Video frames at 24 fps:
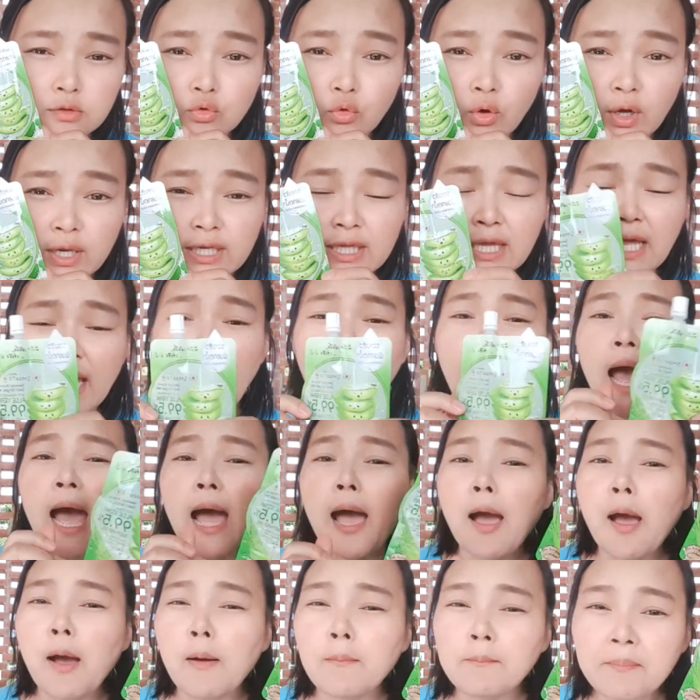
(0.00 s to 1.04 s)
ตัวนี้
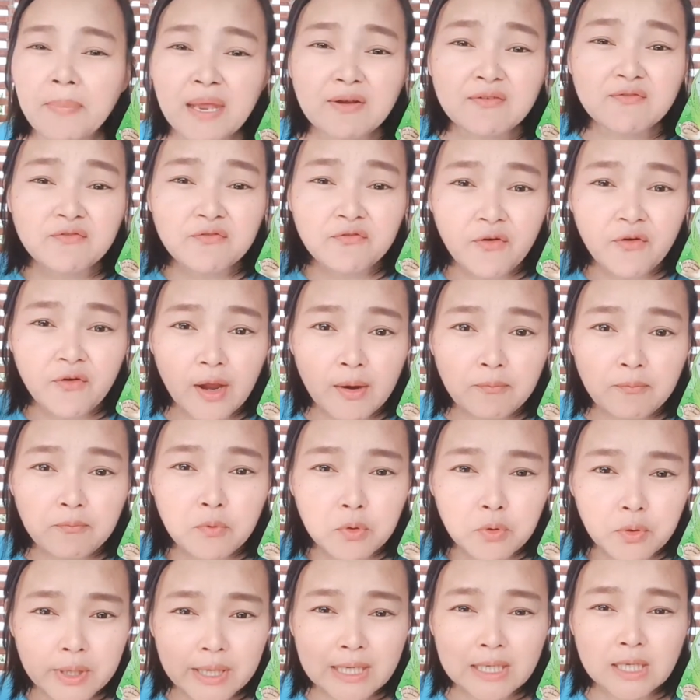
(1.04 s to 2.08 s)
เป็นเฟเว
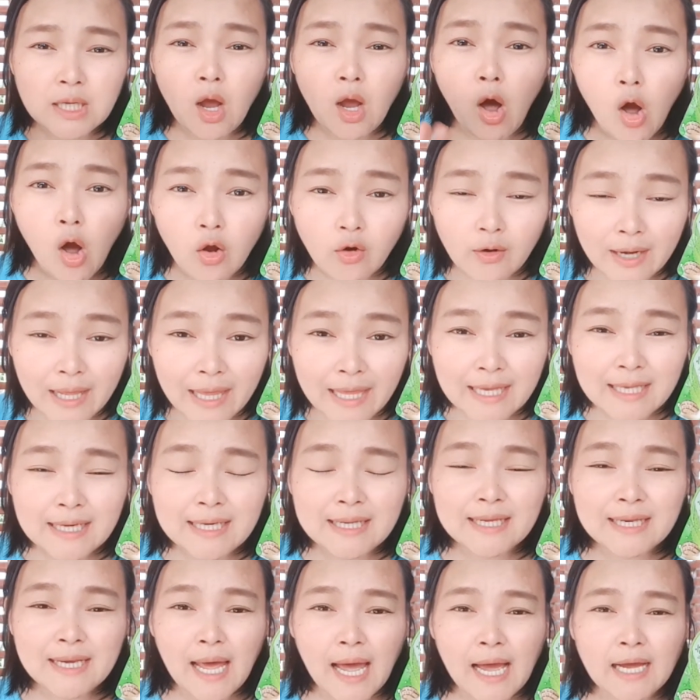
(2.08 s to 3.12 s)
อริตของเล็ก
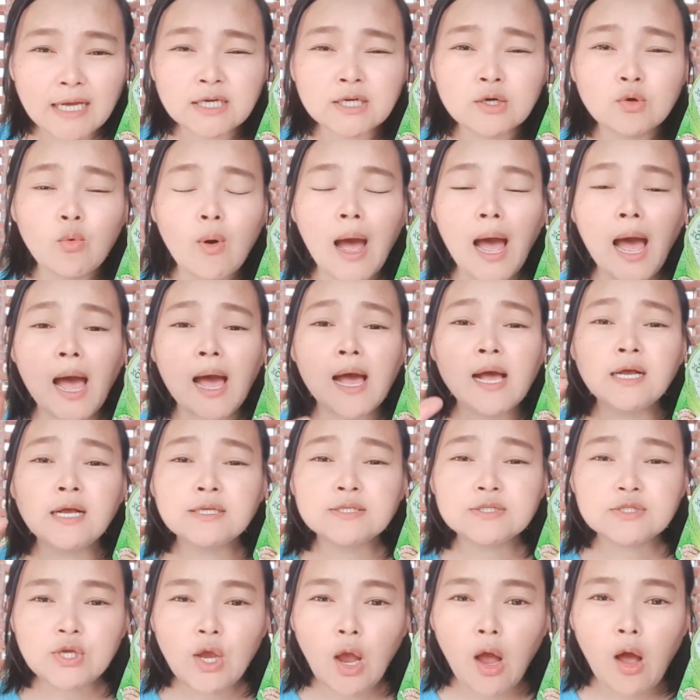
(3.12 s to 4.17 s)
เลยนะ คือว่า
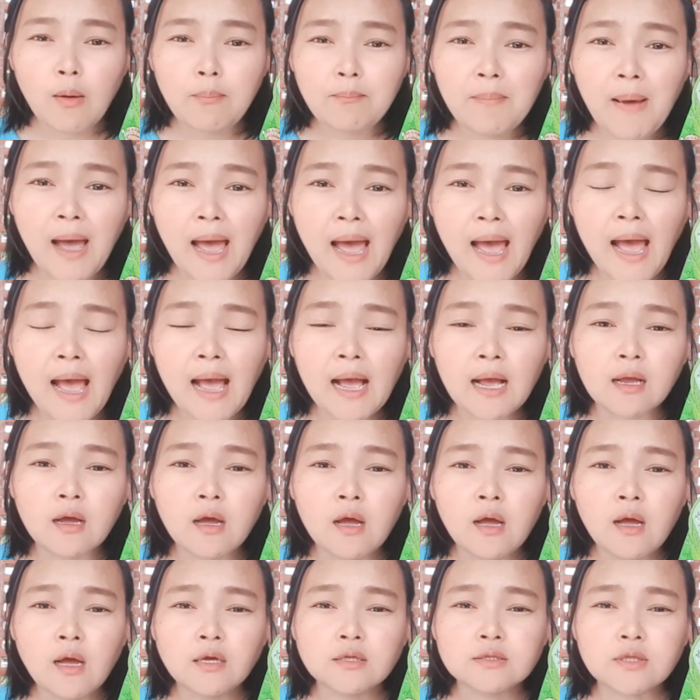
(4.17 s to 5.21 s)
ชอบมาก
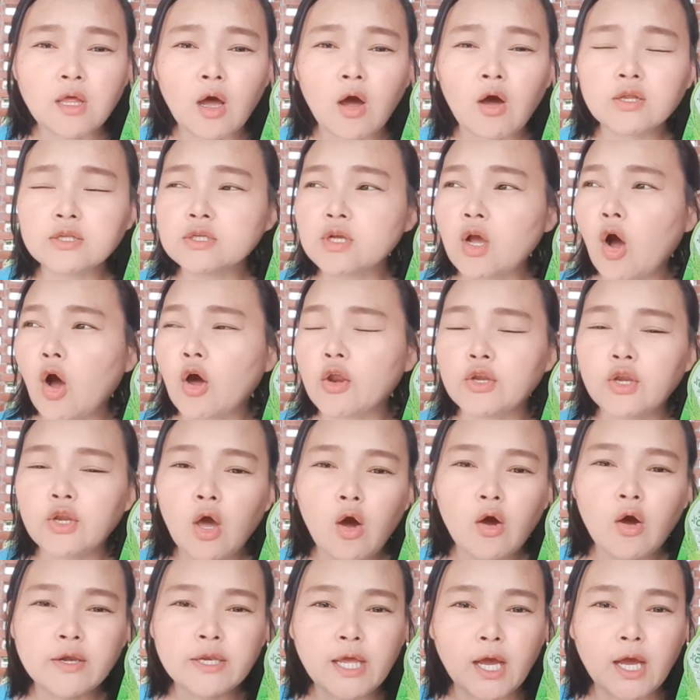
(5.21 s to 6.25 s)
ตอนก่อนน
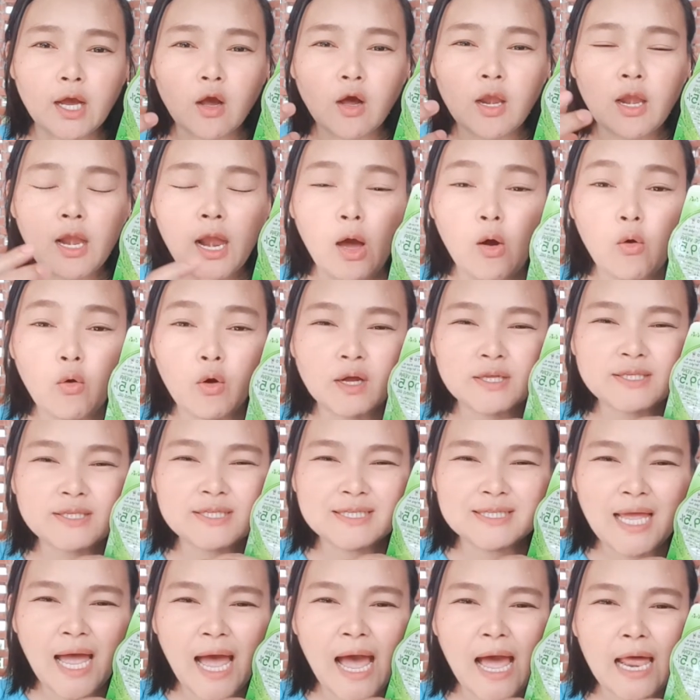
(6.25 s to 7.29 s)
อนเนี่ยก็เราก็
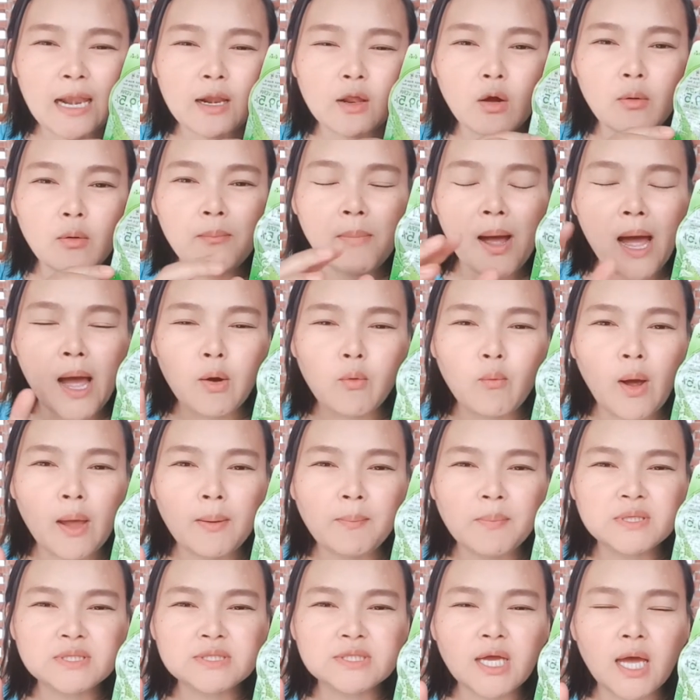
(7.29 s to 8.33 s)
จะทาแล้วก็มาร์กไว้
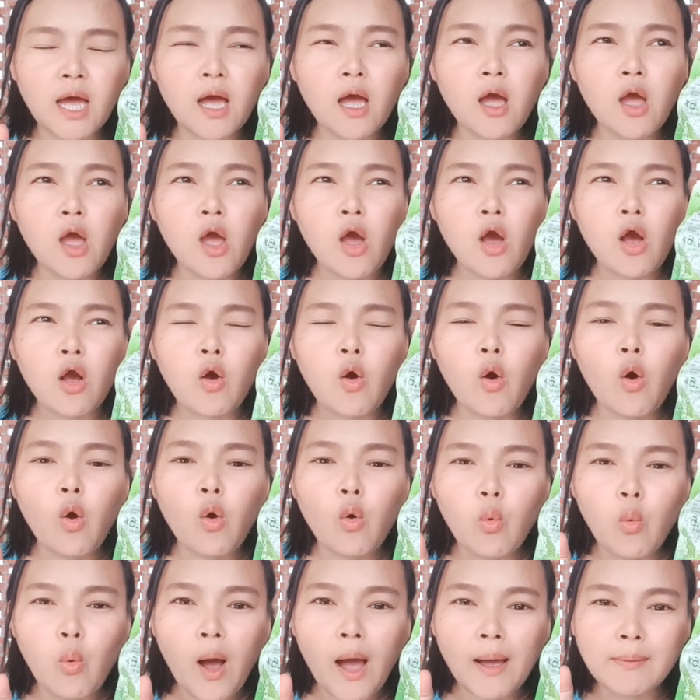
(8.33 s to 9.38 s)
มันจะค
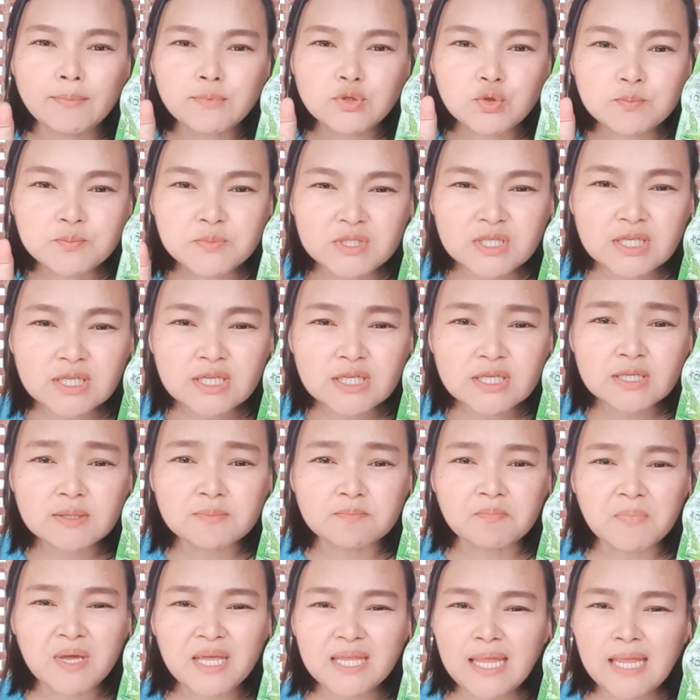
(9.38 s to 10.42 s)
งความชุ่มชื่น
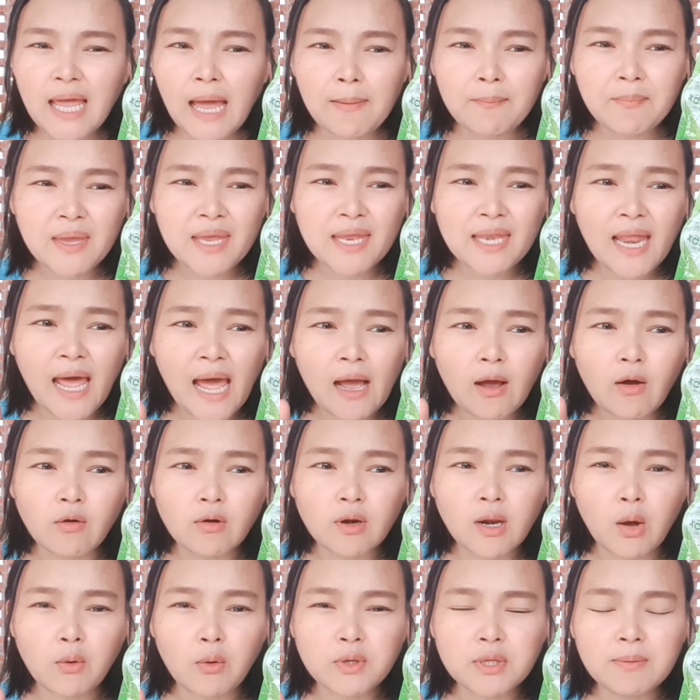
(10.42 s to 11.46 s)
ไม่ทำให้หน้าของ
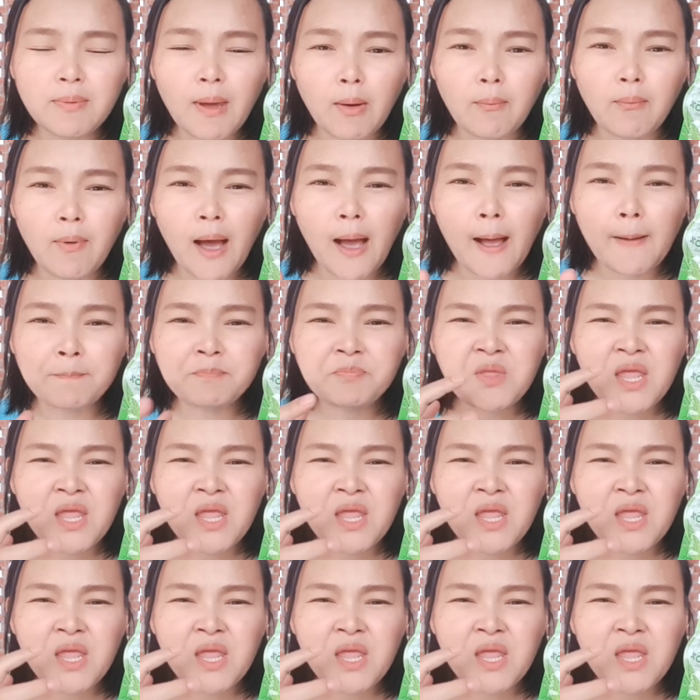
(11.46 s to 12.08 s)
เรานี่แบบว่า